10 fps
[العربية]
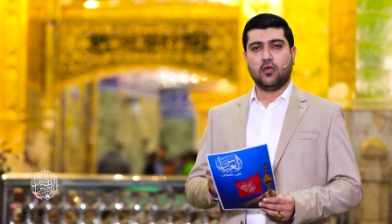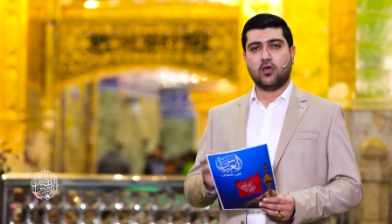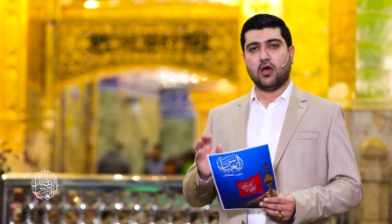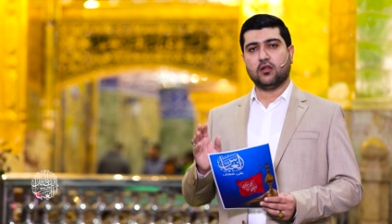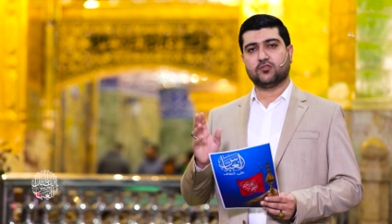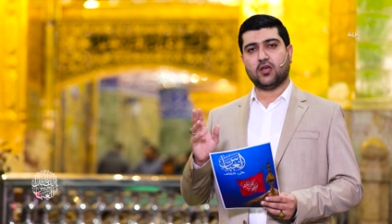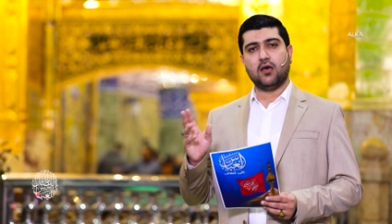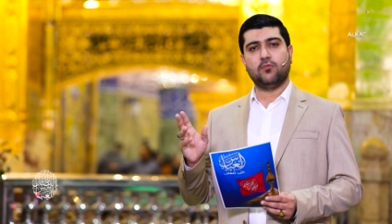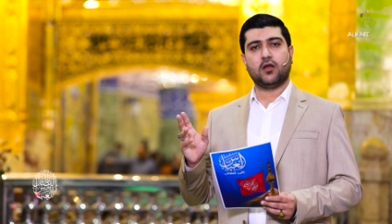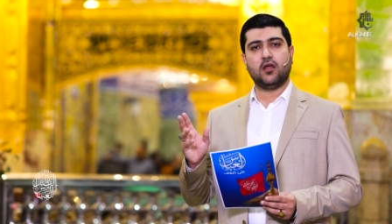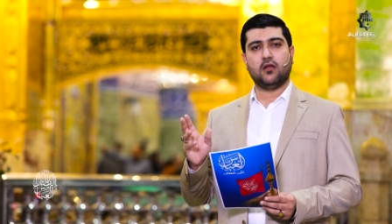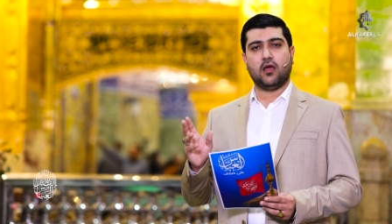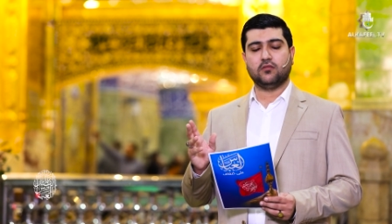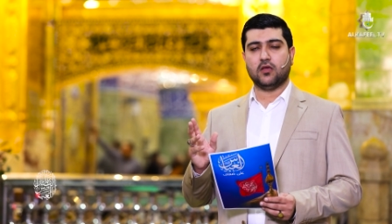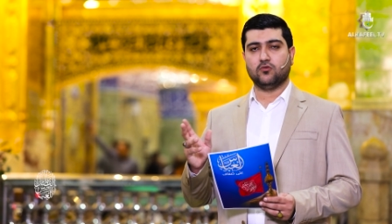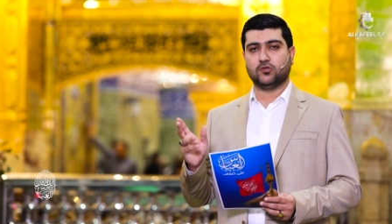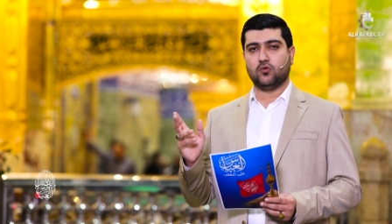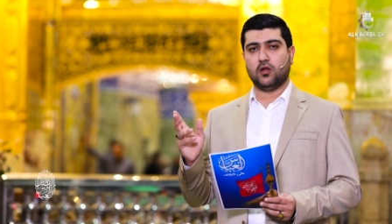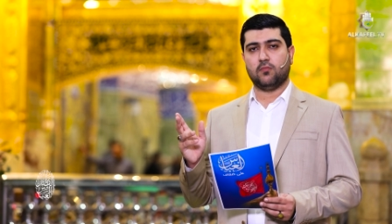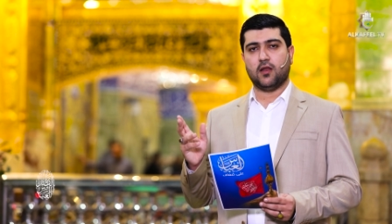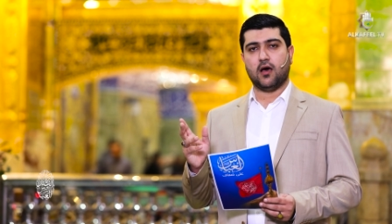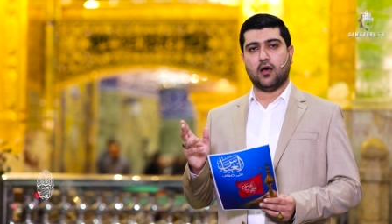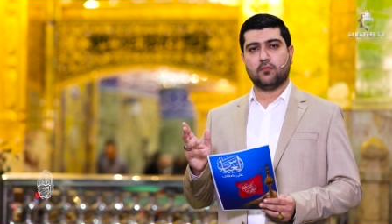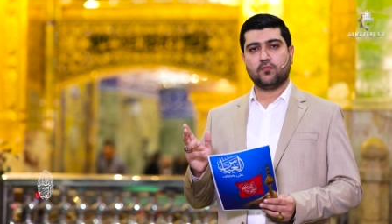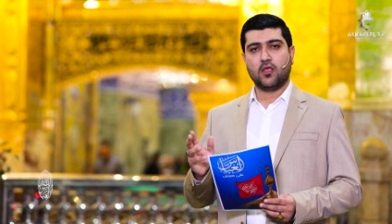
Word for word: كان صابرا عند نزول البلاء